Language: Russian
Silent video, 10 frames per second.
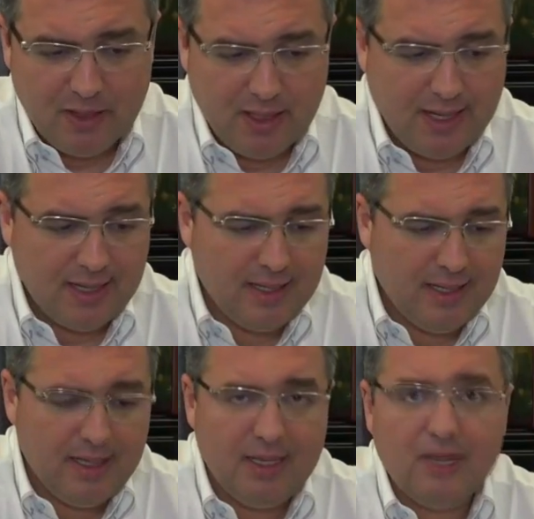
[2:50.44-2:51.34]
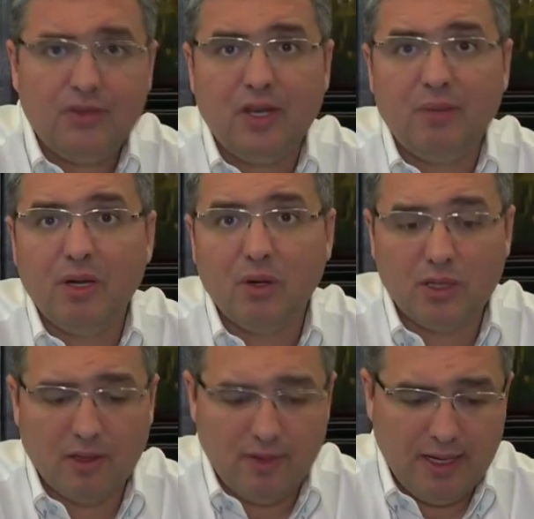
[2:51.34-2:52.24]
на 7
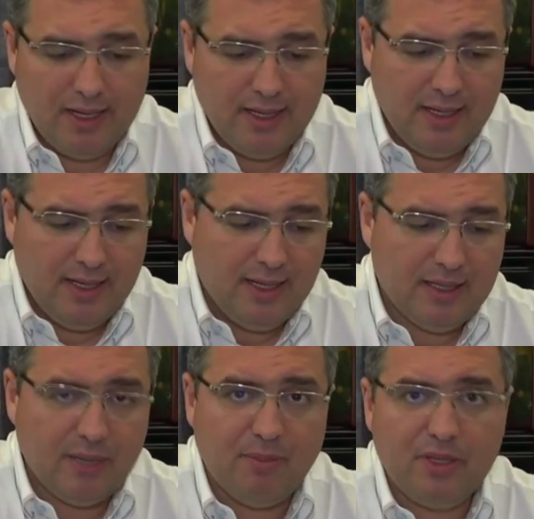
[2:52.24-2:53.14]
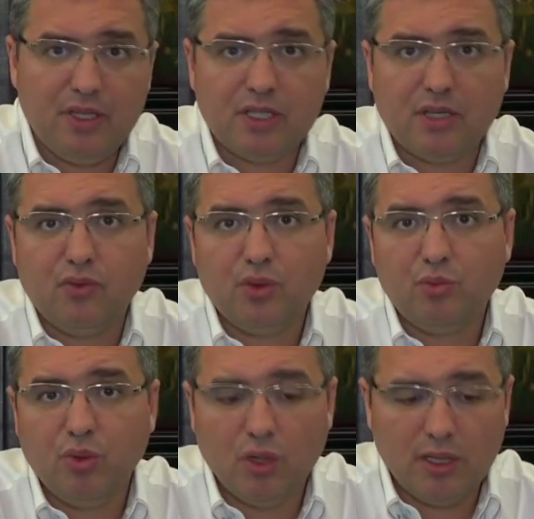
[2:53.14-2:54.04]
миллионов лей. Это поддержка
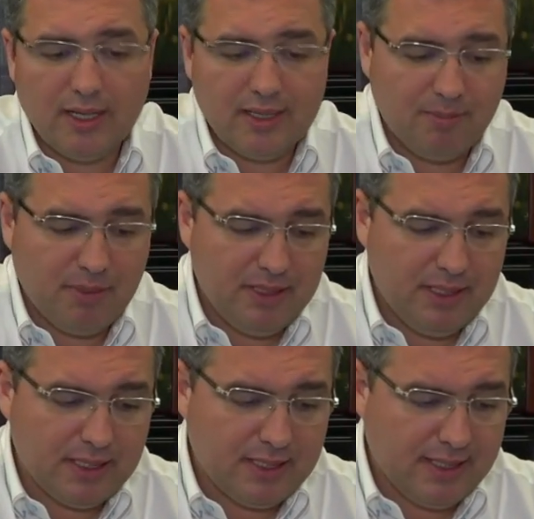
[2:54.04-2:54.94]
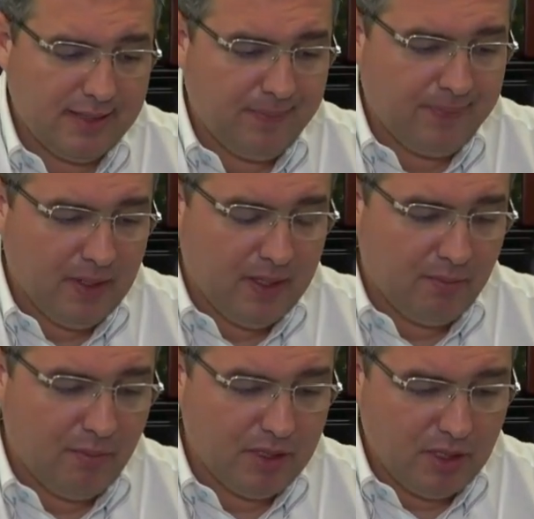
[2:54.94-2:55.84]
футбола, это поддержка
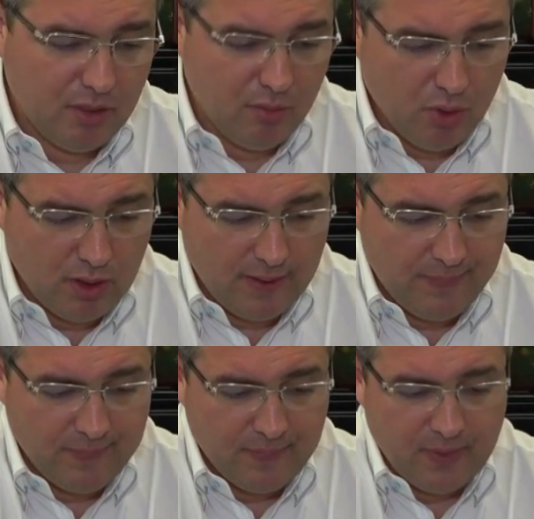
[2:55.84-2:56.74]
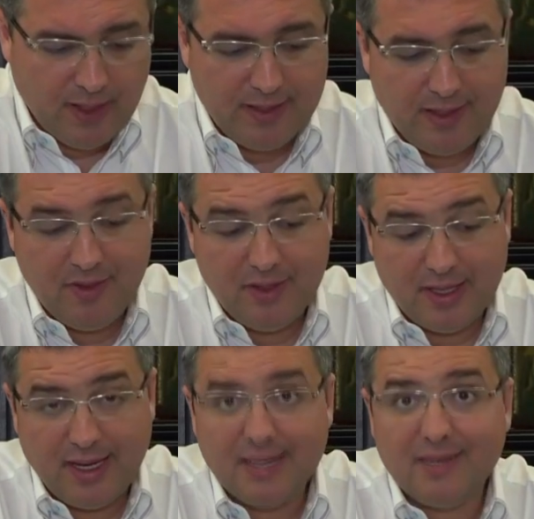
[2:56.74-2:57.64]
баскетбола, это
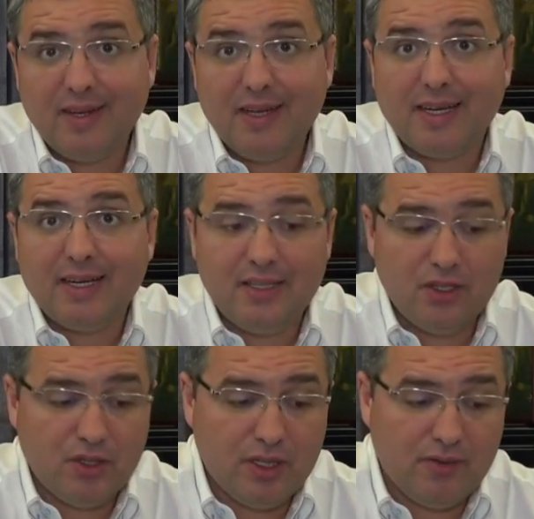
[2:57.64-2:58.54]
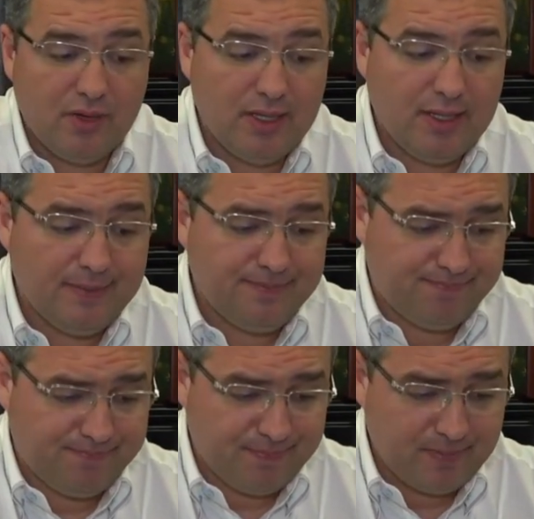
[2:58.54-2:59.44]
ветераны Великой Отечественной войны,
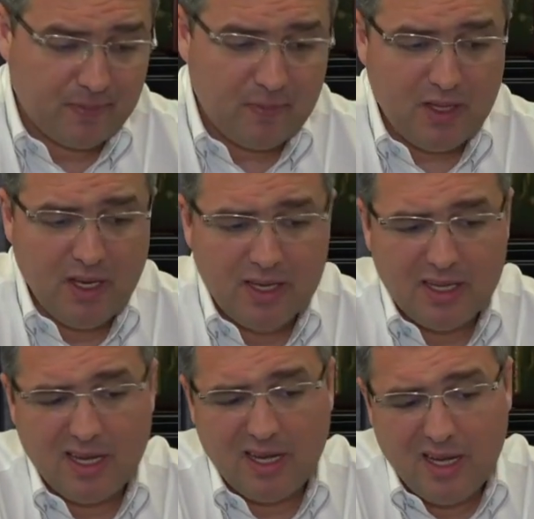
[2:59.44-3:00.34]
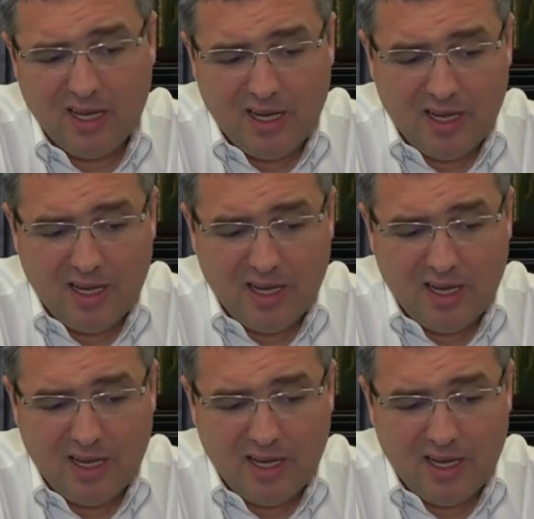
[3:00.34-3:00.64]
это